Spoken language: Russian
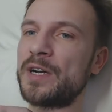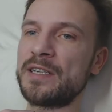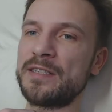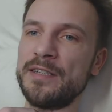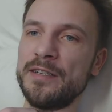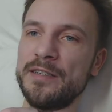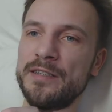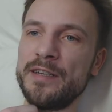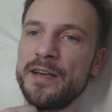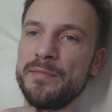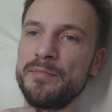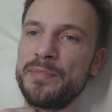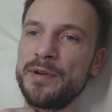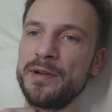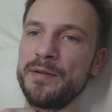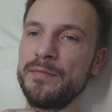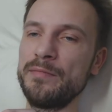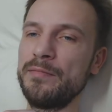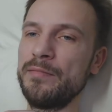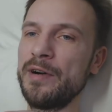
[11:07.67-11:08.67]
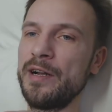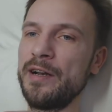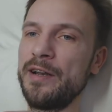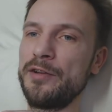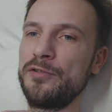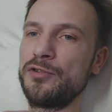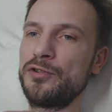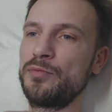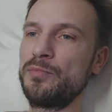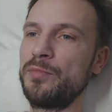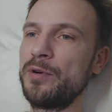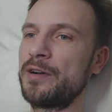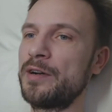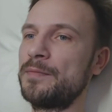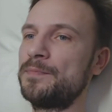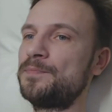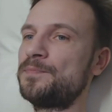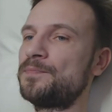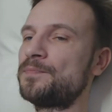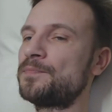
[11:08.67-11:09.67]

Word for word: простите, я при... болею еще пока